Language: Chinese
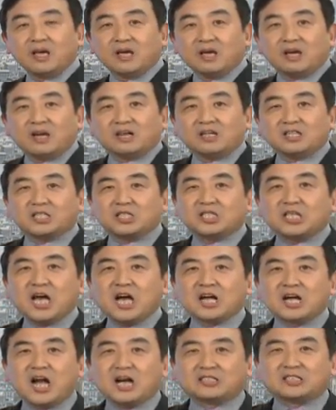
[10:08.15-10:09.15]
而
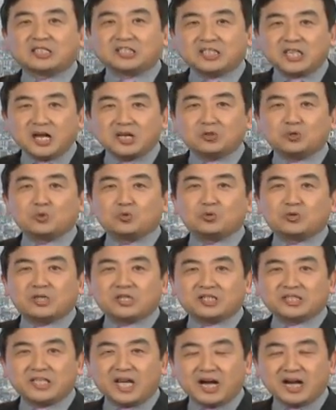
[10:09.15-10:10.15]
香港的战中和
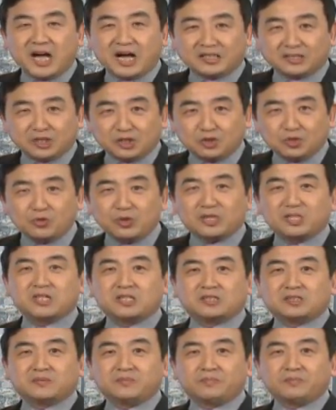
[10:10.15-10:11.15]
香港的学生
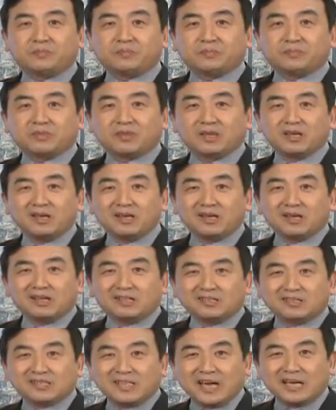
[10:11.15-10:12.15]

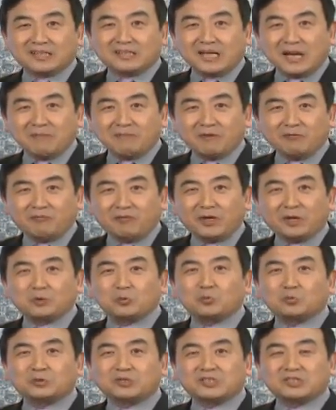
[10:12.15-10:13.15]
在他们维
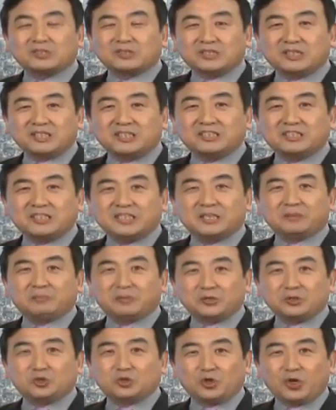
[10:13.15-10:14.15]
护自己基
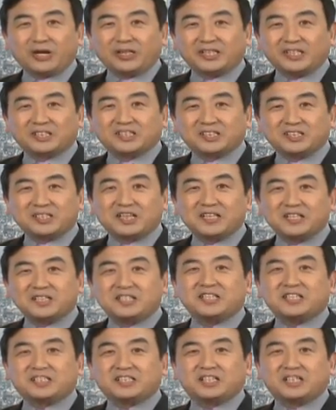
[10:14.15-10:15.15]
本权益和人
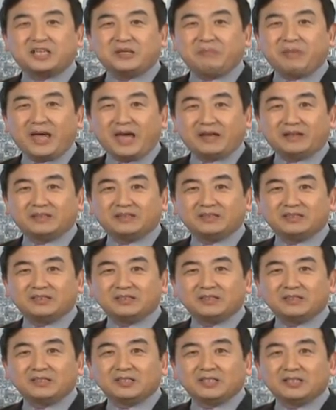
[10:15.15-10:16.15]
性的一面，
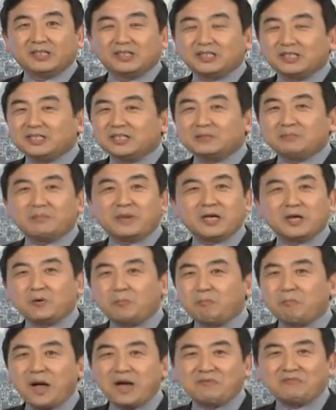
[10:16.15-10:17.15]
是没有
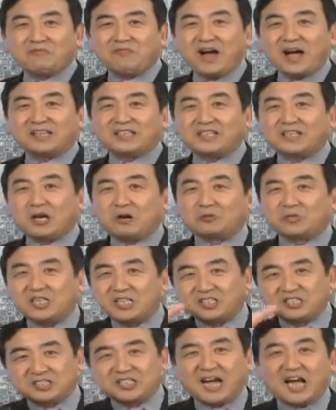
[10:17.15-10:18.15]
办法的要
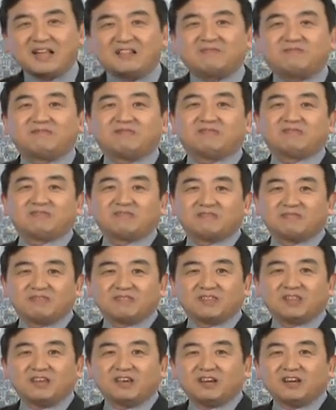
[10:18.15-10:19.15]
应战，
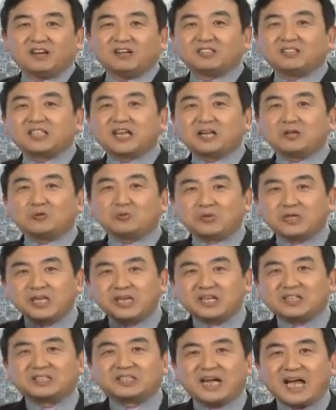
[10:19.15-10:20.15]
而这种
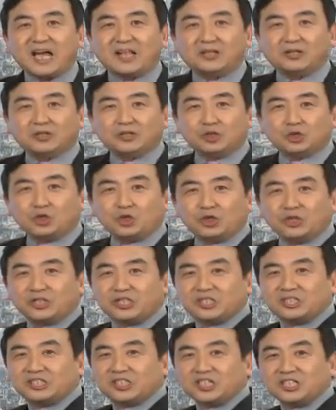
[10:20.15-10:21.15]
应战却
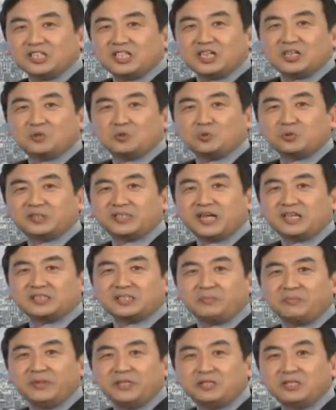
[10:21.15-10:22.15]
是曾庆红、江
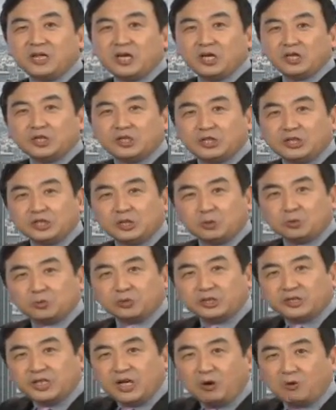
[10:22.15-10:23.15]
泽民就
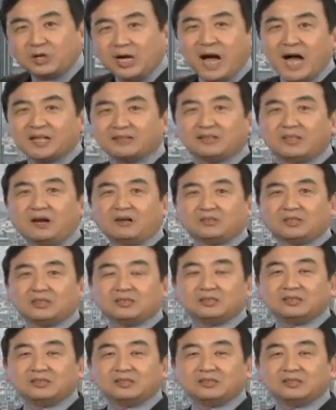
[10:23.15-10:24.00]
是要看到的。